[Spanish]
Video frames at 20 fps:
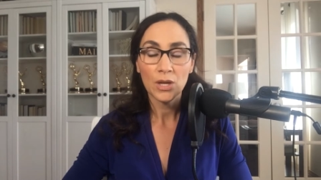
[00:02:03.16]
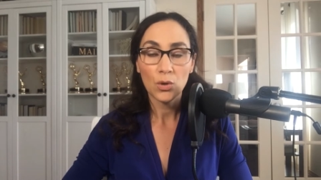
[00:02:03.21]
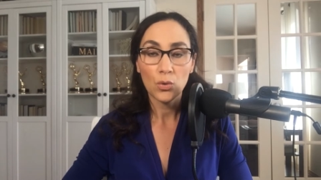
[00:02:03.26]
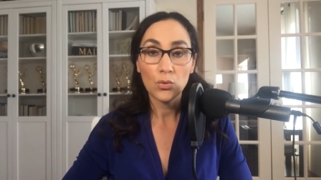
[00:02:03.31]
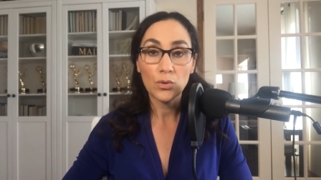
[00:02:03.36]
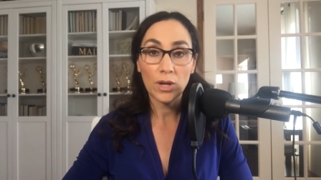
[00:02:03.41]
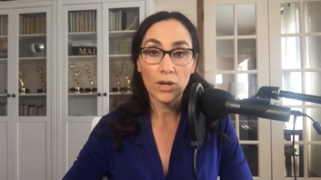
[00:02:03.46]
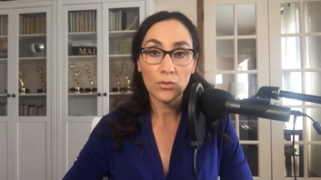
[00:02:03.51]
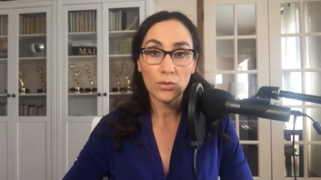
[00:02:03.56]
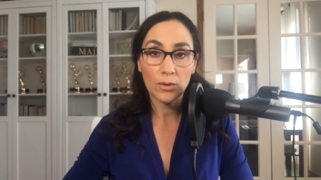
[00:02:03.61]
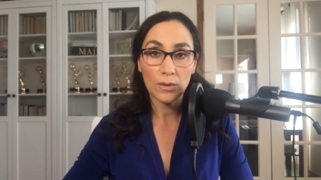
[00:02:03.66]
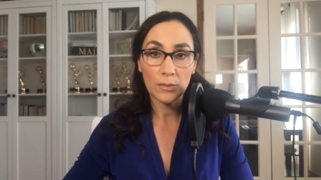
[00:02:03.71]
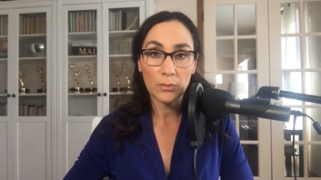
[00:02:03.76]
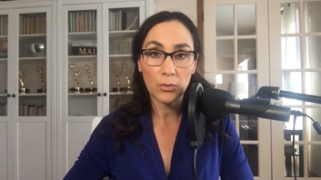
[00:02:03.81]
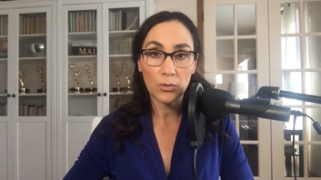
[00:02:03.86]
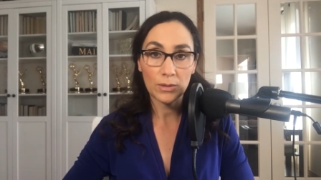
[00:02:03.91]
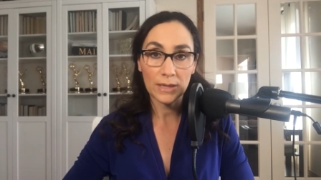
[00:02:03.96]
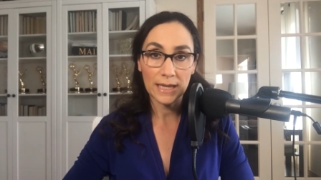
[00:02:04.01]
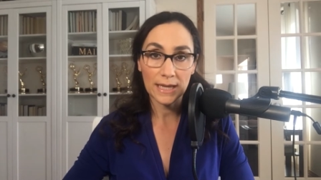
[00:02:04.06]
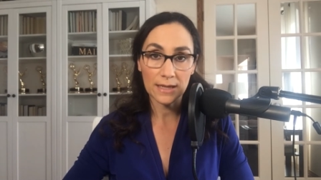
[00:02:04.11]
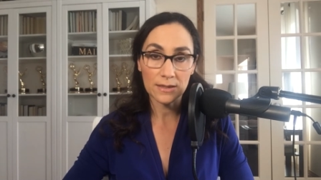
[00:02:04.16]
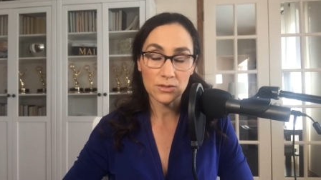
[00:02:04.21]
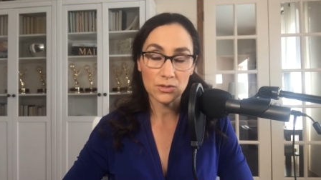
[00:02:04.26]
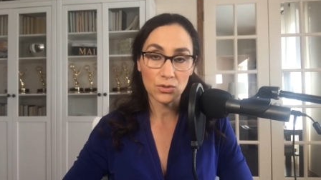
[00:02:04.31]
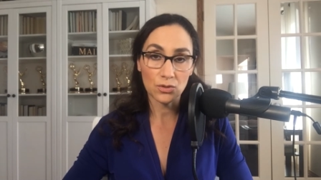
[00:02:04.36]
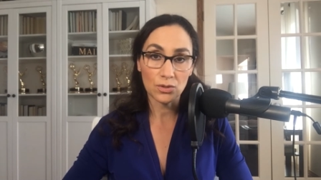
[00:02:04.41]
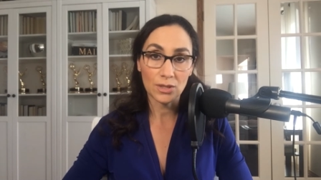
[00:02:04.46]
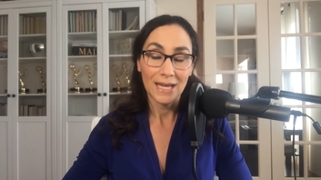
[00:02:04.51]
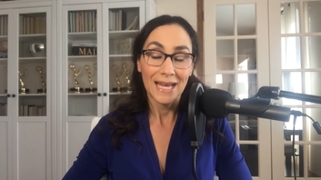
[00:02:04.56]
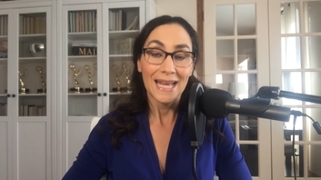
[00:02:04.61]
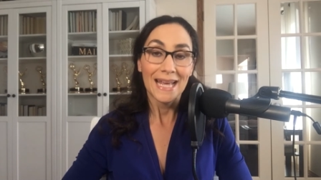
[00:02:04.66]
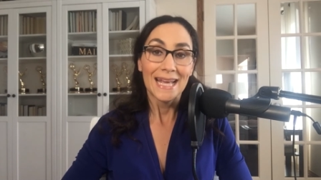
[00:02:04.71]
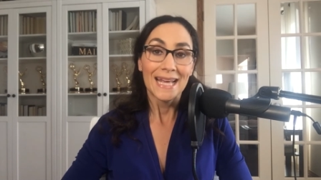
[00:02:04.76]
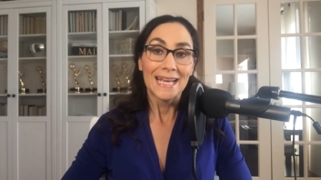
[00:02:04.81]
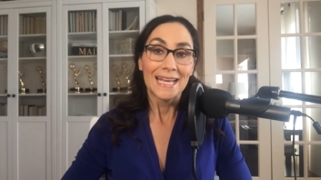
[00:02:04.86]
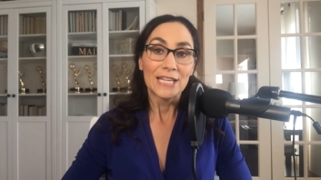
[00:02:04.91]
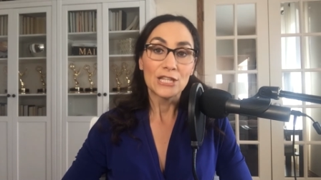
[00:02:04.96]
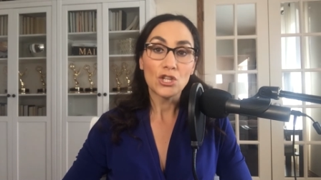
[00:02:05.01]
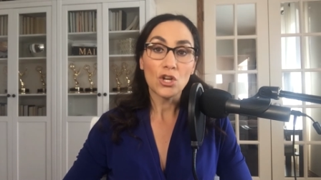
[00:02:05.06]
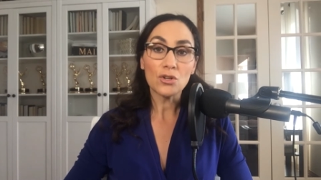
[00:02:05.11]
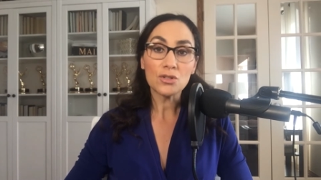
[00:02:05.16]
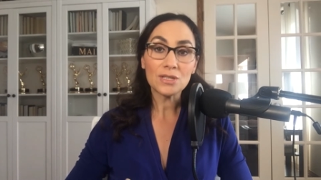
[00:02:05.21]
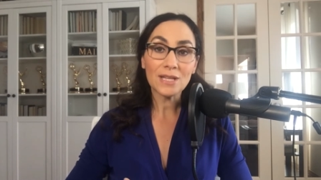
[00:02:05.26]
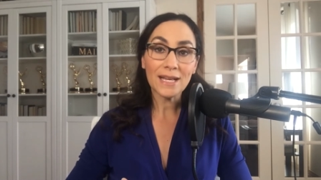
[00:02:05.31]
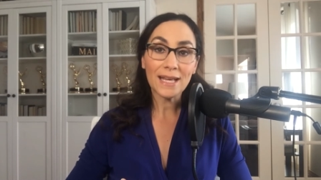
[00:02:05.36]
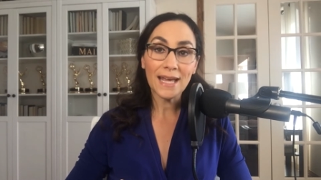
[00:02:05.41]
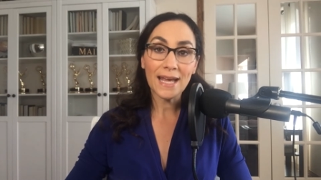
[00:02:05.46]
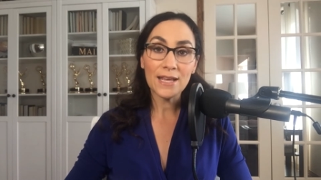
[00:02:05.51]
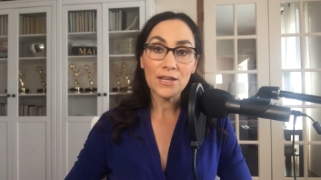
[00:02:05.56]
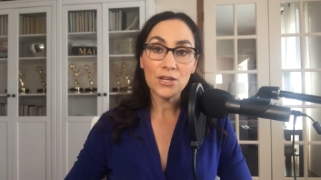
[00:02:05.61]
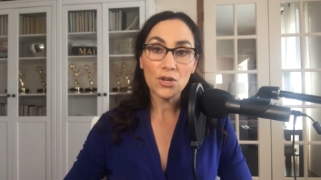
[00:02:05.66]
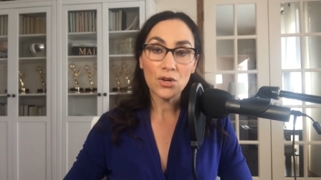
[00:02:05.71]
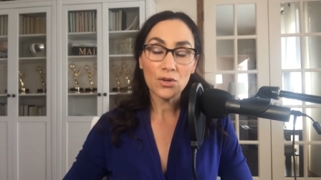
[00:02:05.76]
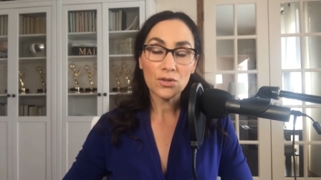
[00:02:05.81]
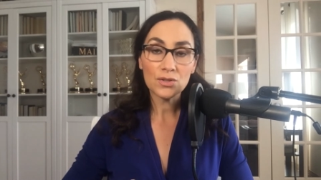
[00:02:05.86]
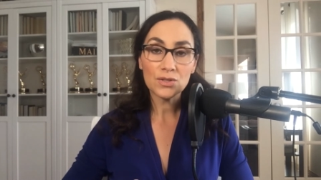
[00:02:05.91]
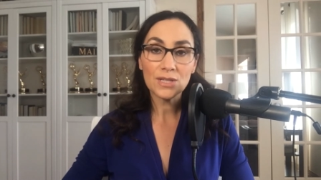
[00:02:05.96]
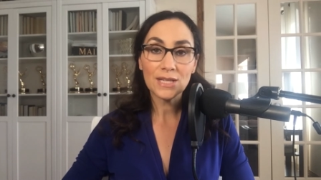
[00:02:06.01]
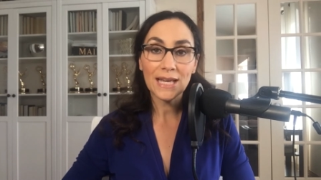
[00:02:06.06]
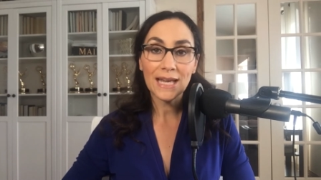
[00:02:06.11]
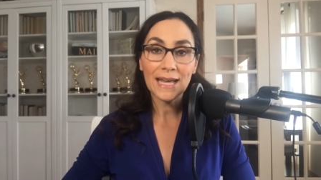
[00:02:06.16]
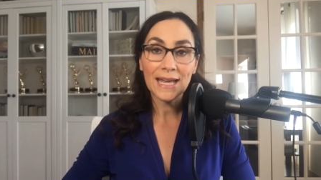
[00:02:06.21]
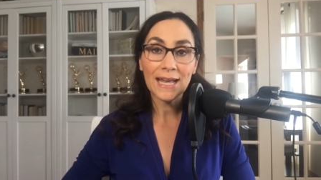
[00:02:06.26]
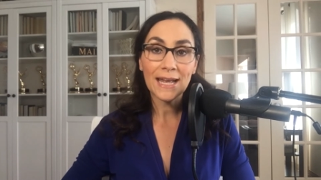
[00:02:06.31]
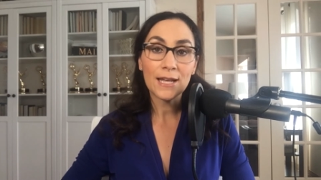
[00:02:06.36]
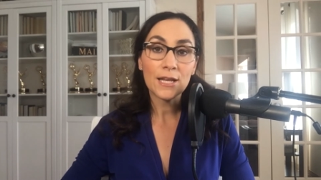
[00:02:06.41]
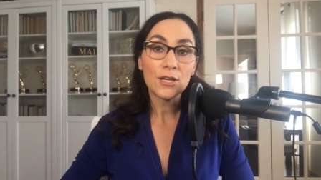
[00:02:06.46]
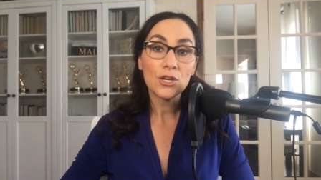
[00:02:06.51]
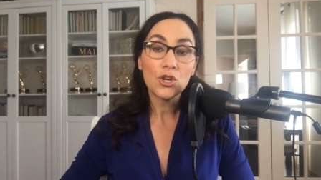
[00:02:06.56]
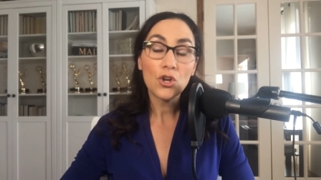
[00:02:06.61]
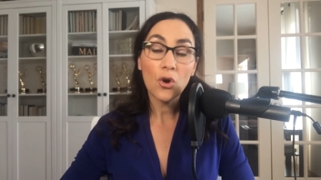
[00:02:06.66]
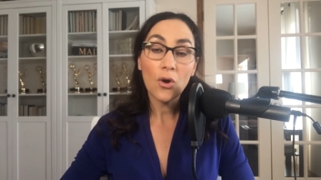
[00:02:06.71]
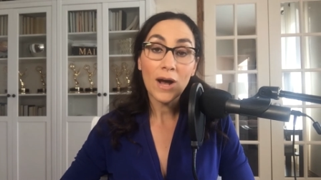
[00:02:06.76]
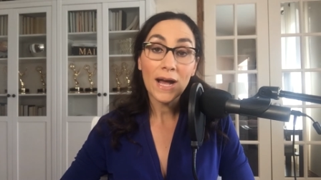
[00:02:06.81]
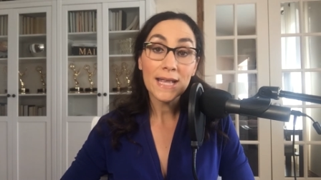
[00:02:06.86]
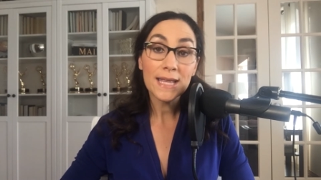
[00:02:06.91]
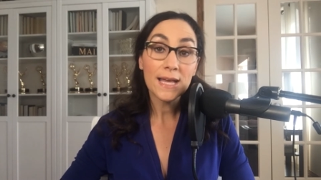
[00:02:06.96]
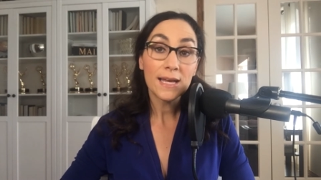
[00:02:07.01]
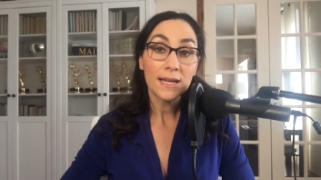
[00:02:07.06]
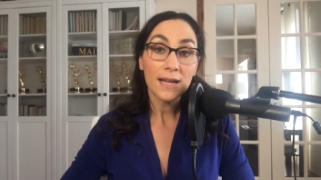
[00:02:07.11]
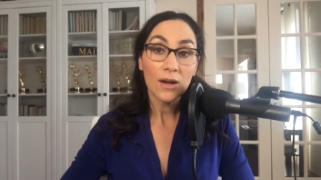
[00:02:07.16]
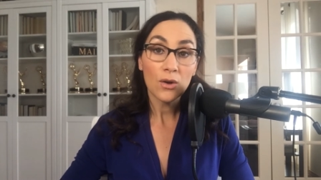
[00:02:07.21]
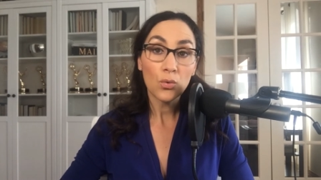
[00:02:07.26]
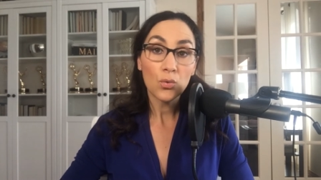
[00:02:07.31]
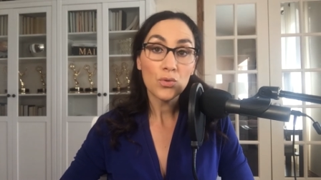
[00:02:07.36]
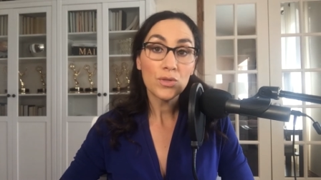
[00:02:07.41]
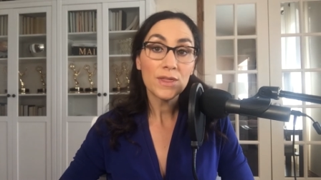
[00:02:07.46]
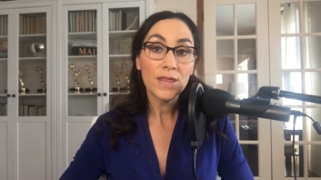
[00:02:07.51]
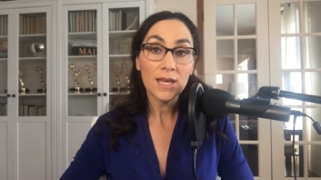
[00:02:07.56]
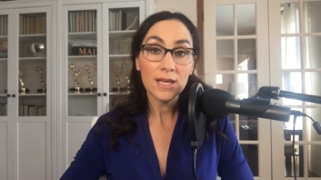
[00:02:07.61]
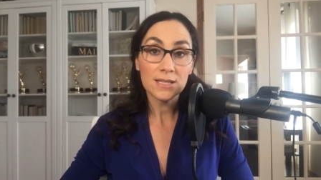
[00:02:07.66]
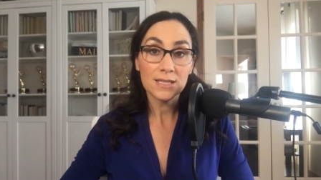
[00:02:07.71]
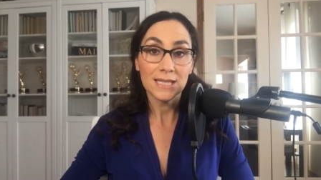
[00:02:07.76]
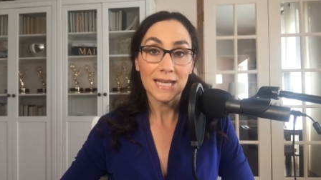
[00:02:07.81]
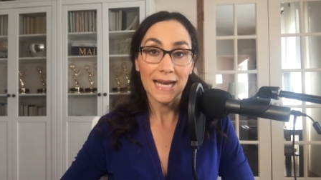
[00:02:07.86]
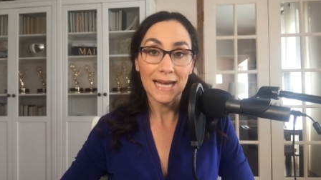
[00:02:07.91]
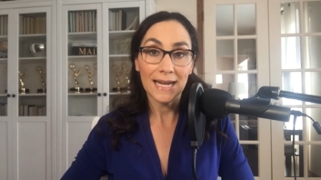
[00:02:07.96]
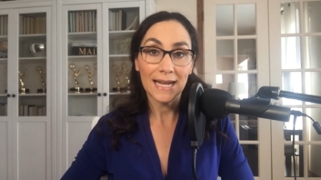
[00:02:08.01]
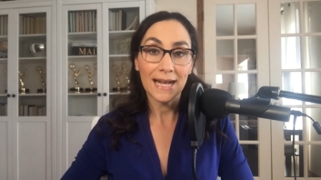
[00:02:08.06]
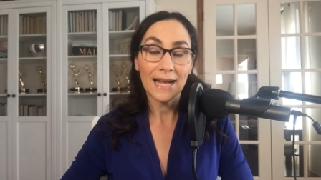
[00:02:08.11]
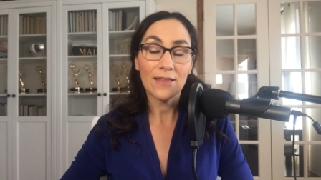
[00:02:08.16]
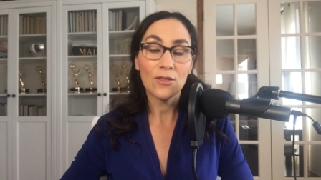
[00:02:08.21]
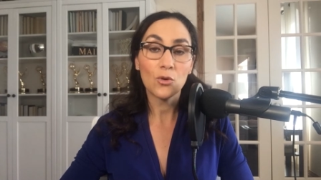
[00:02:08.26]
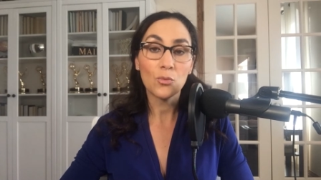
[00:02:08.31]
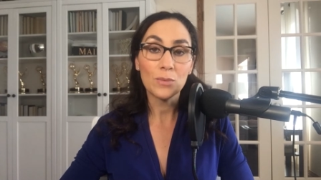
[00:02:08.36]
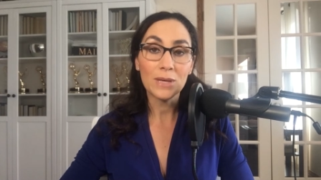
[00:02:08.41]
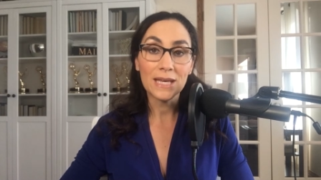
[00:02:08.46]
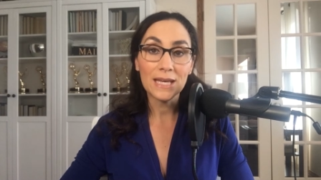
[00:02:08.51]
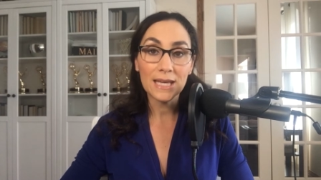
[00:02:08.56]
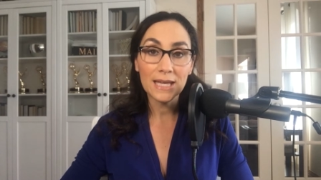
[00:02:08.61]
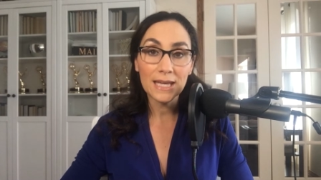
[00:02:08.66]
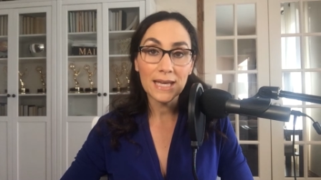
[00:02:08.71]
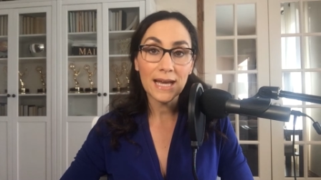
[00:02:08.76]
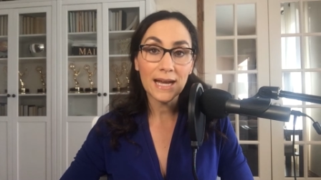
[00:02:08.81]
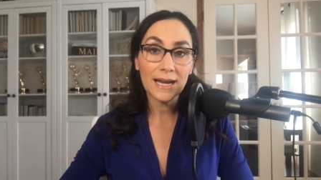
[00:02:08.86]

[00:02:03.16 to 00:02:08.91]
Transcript: una nueva publicación. Y todos aquellos que no hayan aún descargado mi guía